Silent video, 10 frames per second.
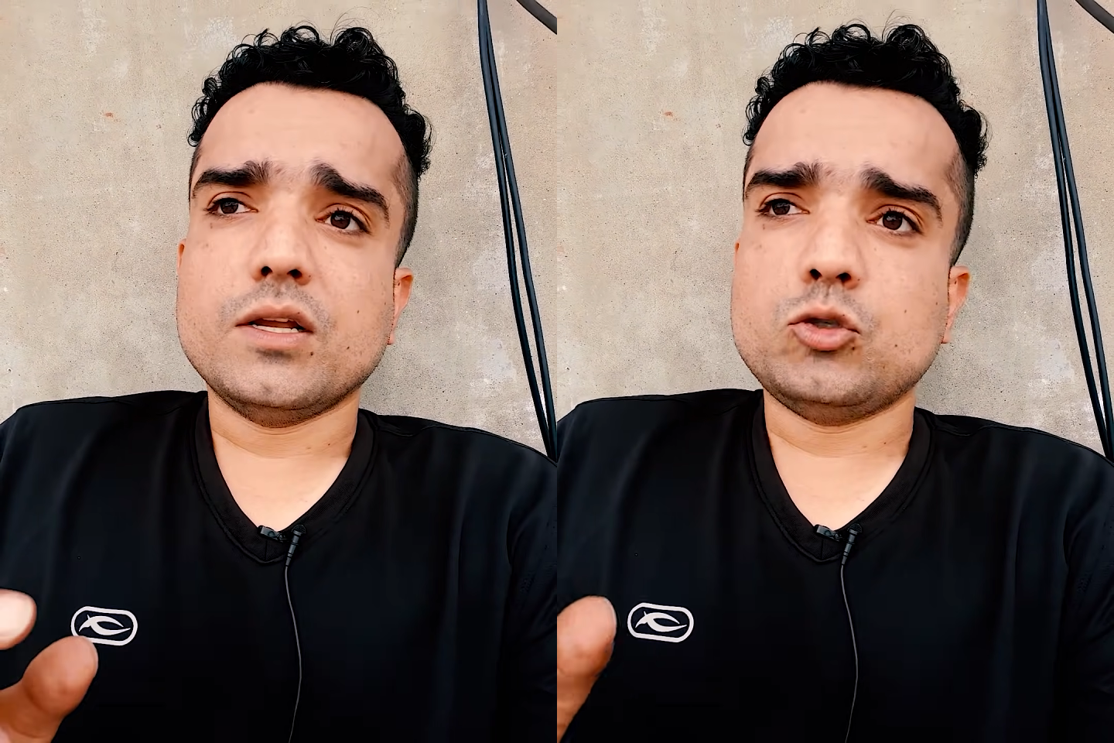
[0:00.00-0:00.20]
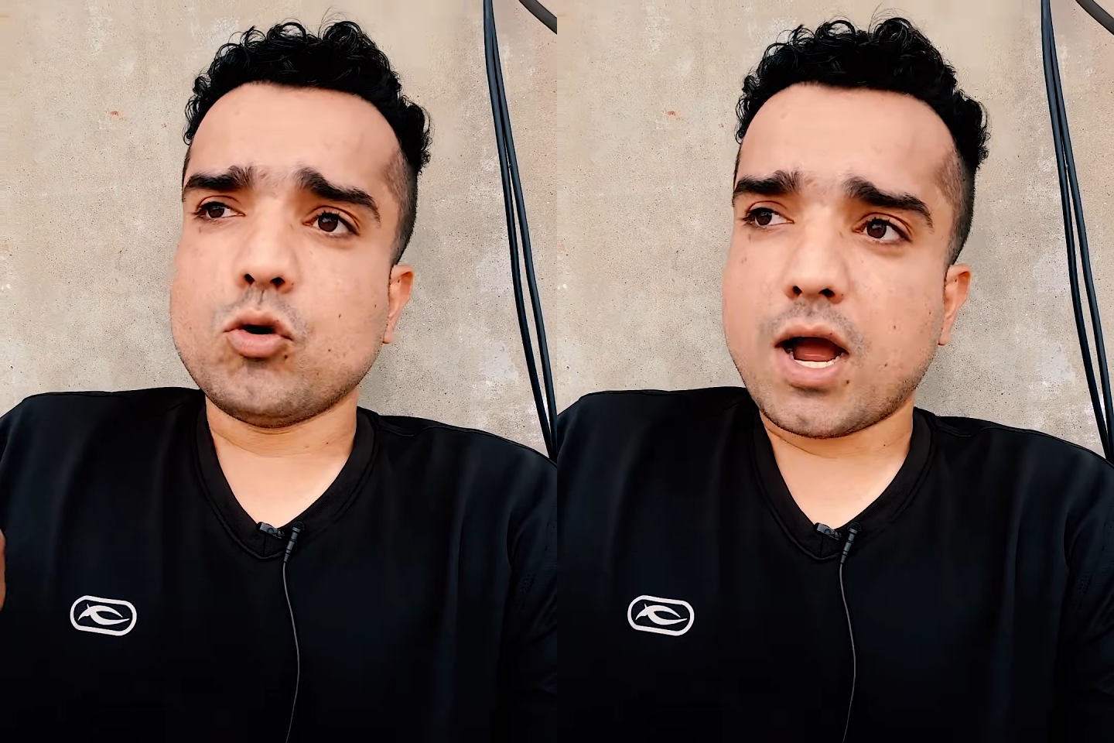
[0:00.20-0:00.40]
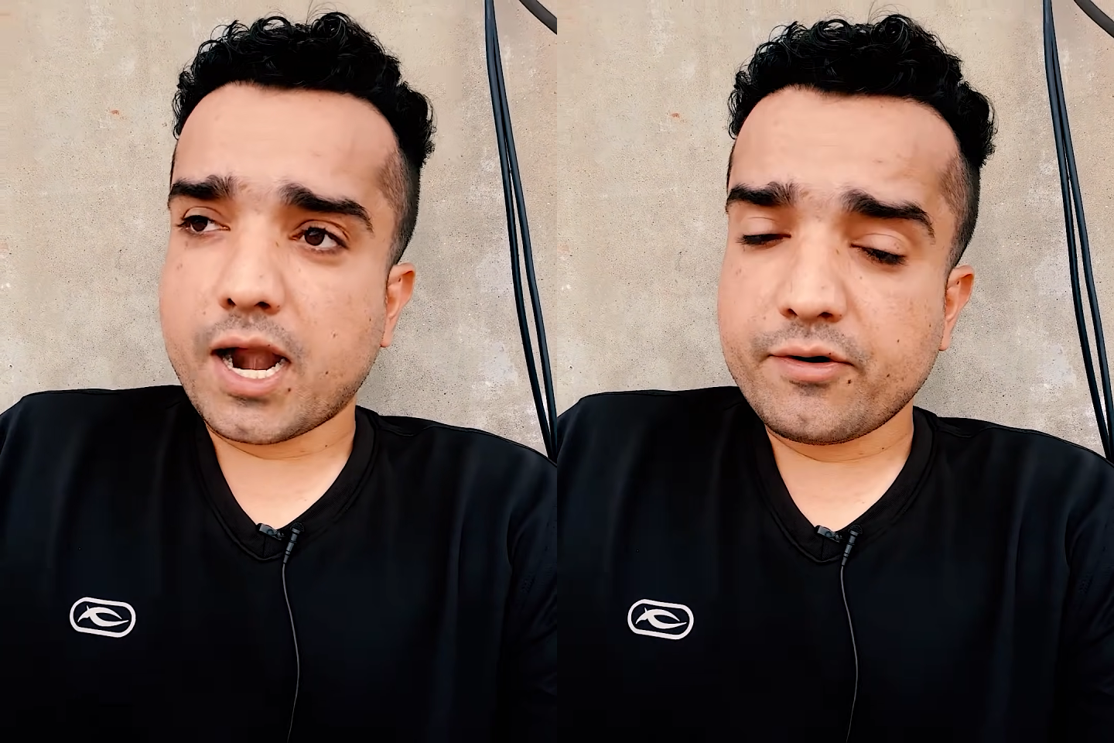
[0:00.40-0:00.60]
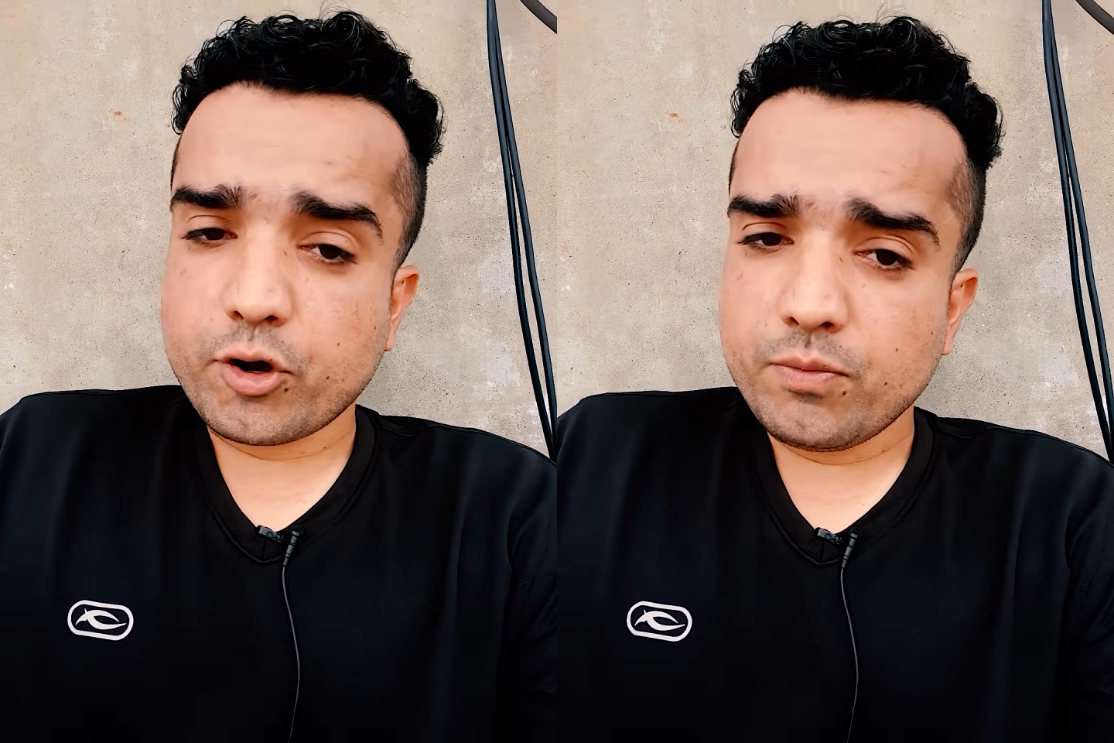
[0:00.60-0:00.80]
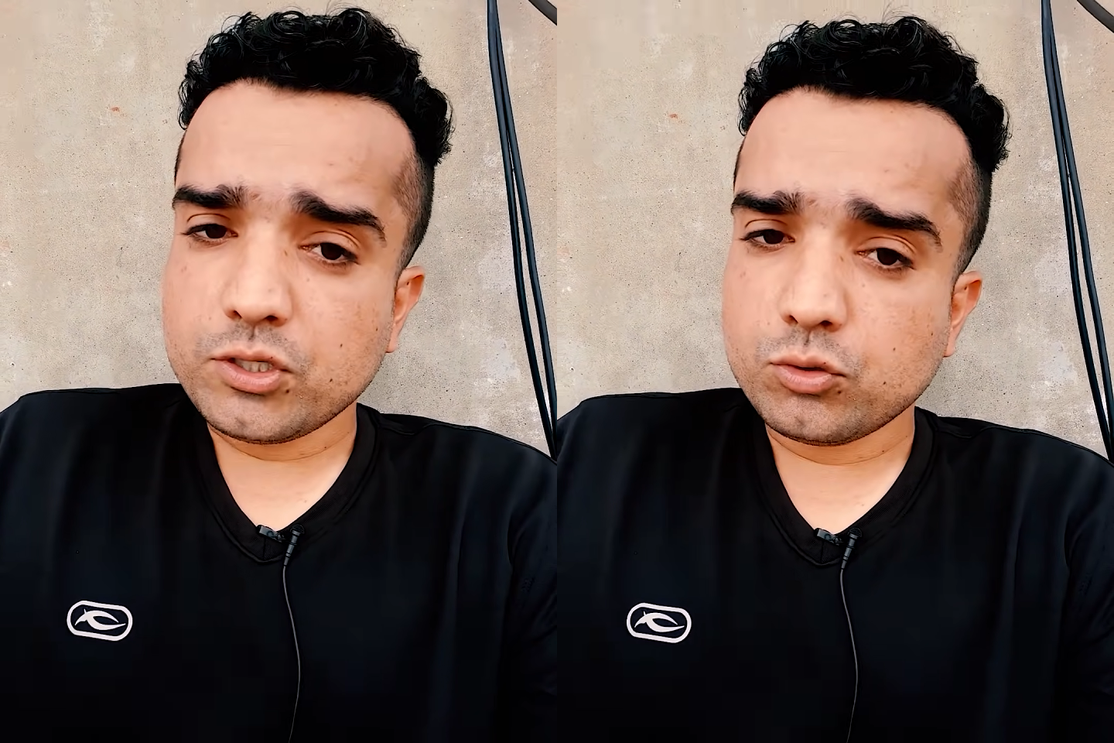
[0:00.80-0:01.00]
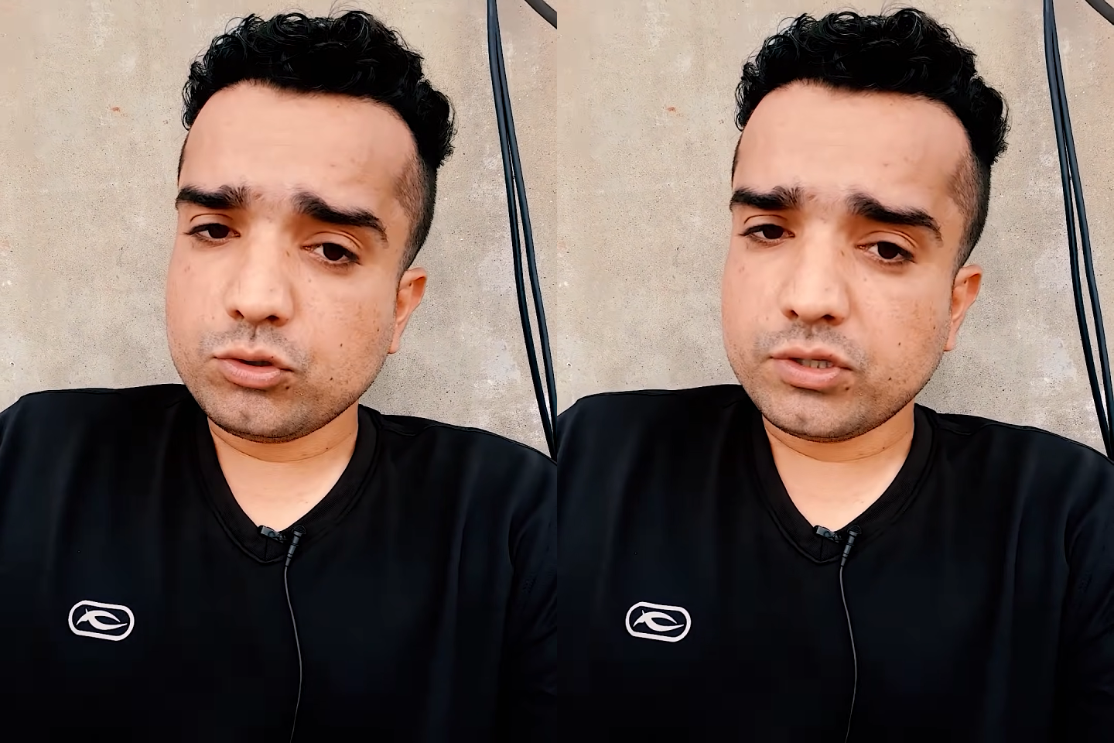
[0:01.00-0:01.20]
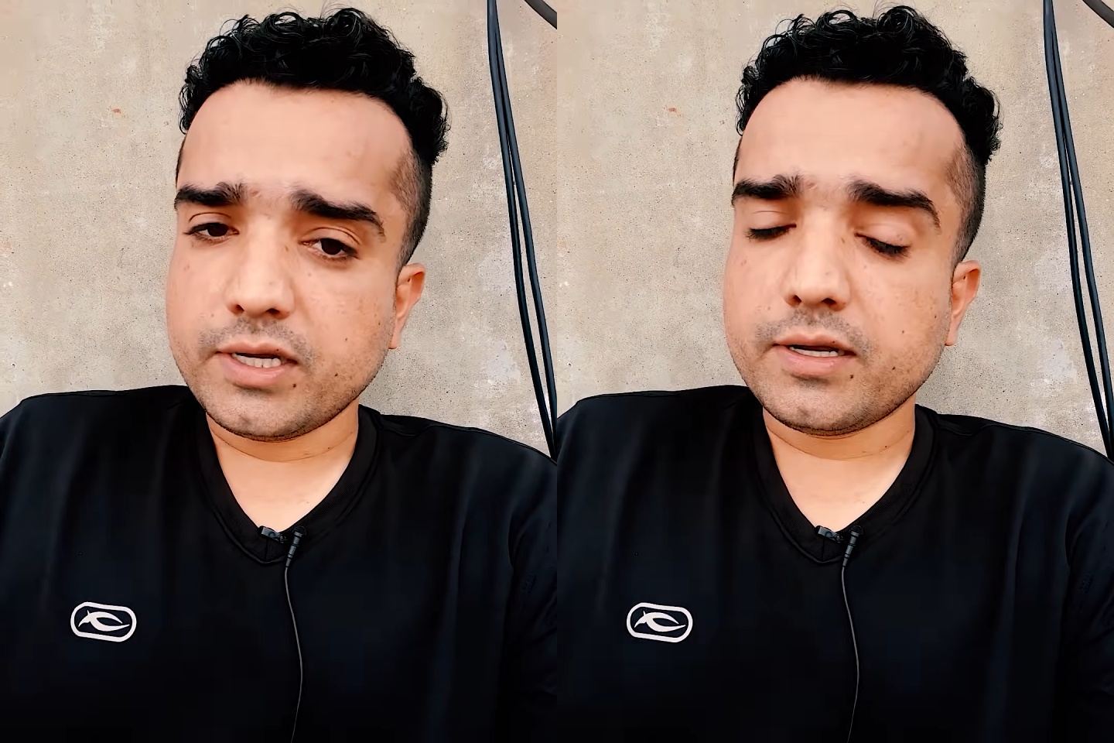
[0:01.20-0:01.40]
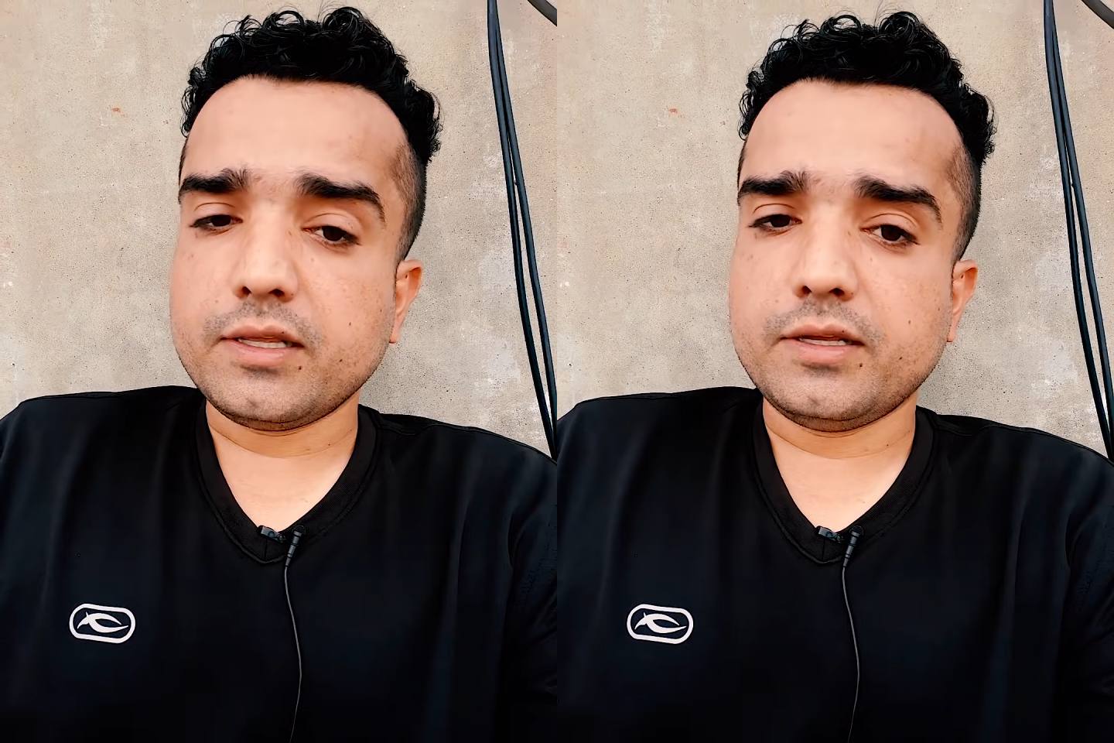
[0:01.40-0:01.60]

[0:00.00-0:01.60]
जो हार्ड ड्राइव में जो जो दिक्कतें